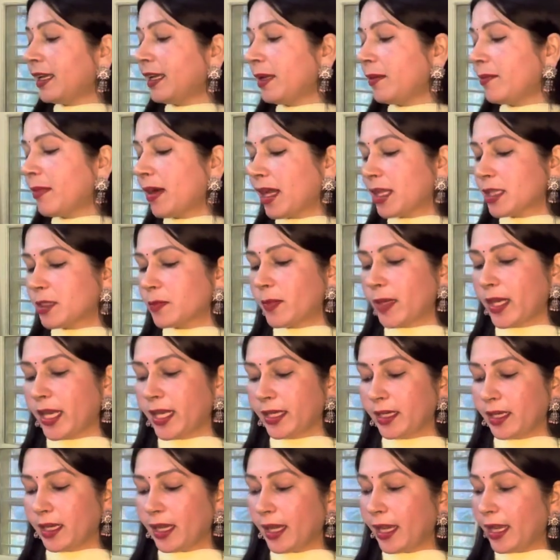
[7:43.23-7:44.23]
लिबास
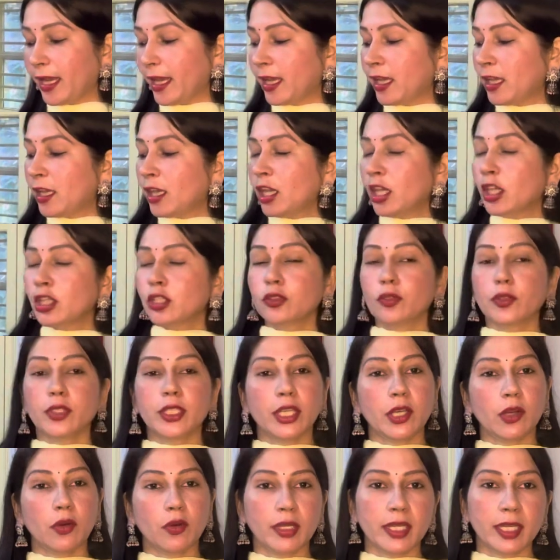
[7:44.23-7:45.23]
ब्रांड का है तो
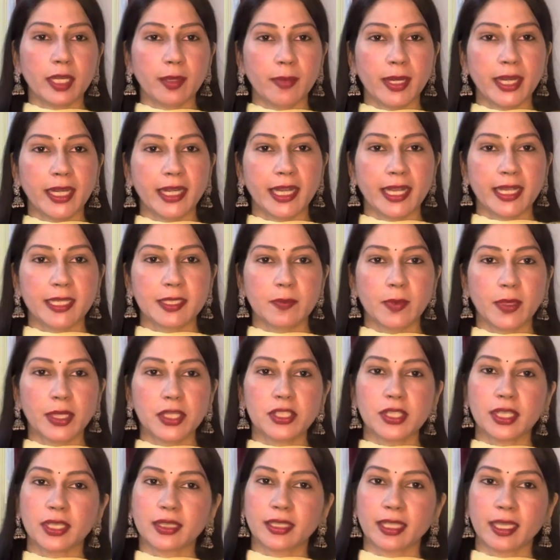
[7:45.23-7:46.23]
ये होगी हमारी नेक्स्ट
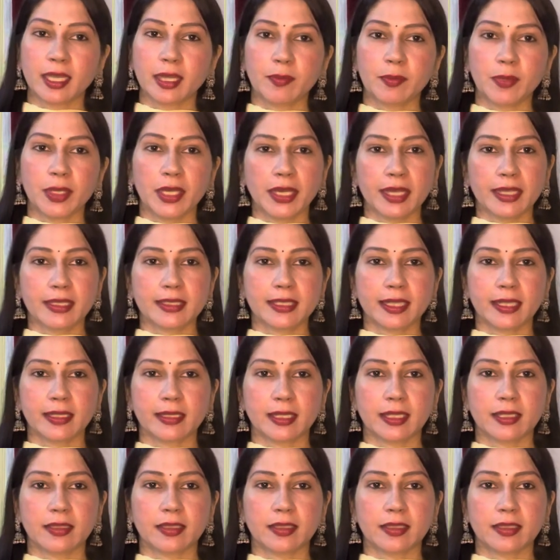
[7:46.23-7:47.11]
पिक चलते हैं अपने नेक्स्ट सेट की